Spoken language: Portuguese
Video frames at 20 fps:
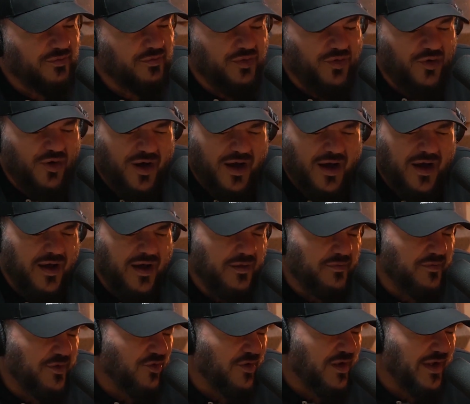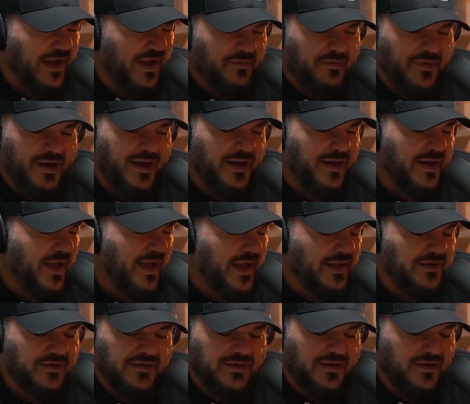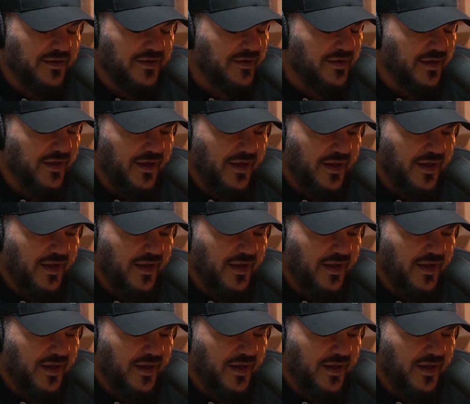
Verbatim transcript: porra, meu camarada,